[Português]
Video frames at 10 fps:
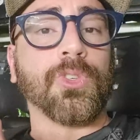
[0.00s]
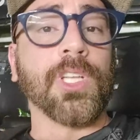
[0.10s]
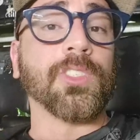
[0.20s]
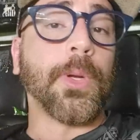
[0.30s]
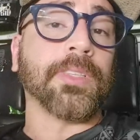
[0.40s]
do
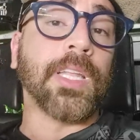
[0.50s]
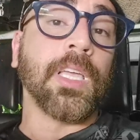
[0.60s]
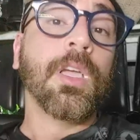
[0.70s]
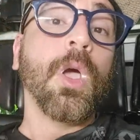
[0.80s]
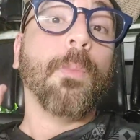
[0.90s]
Santos não
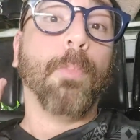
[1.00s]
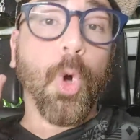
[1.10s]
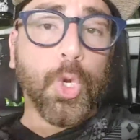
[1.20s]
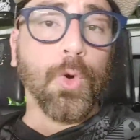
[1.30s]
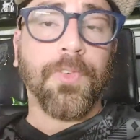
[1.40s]
entendem
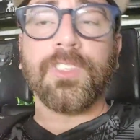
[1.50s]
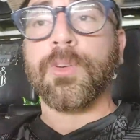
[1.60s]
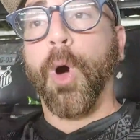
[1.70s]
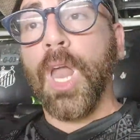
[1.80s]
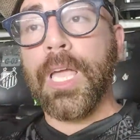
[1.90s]
bulhufas
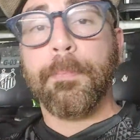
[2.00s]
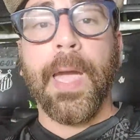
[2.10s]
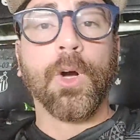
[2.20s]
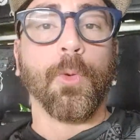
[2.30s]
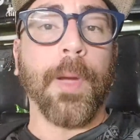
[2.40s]
de bola e
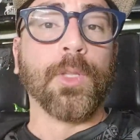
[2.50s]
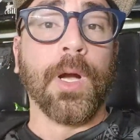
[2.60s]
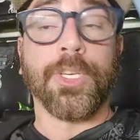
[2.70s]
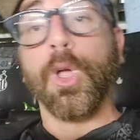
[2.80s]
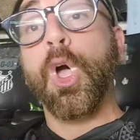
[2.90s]
pegam no pé do
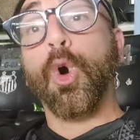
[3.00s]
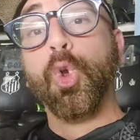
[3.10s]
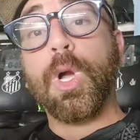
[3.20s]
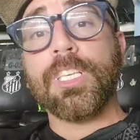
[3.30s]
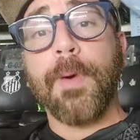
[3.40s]
Ângelo. O
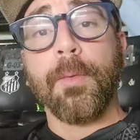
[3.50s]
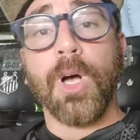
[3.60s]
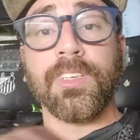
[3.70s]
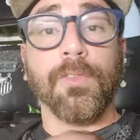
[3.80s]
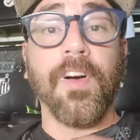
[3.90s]
Lucas
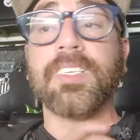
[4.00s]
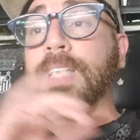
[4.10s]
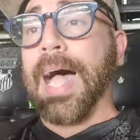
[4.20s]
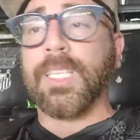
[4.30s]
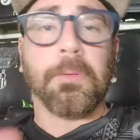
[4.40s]
Barbosa não faz
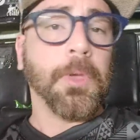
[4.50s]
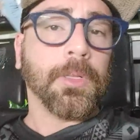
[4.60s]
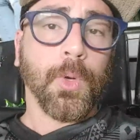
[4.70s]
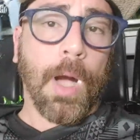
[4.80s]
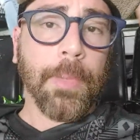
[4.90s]
nada,
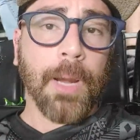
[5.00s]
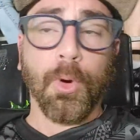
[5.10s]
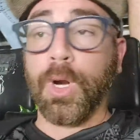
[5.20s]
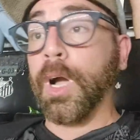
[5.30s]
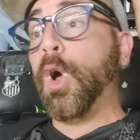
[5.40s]
não abrem a
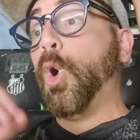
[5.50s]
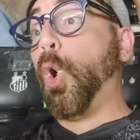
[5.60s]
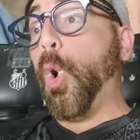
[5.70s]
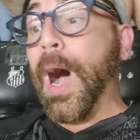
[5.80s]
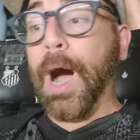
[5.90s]
boca. O
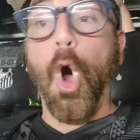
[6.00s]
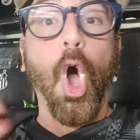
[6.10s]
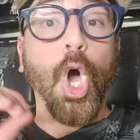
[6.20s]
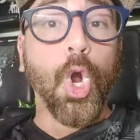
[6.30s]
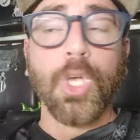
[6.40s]
Juan,
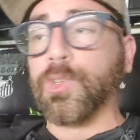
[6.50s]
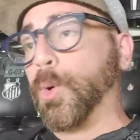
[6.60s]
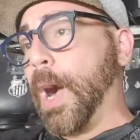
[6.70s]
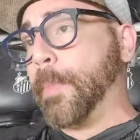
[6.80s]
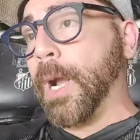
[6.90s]
horroroso,
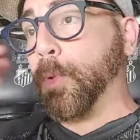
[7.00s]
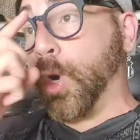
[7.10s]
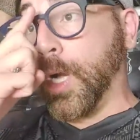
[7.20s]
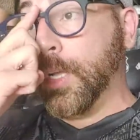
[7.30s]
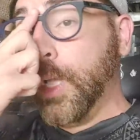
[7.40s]
não abre a
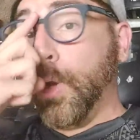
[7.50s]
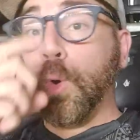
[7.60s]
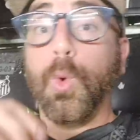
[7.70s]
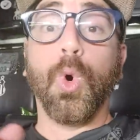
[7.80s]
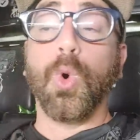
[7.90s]
boca.
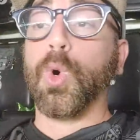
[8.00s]
O, o,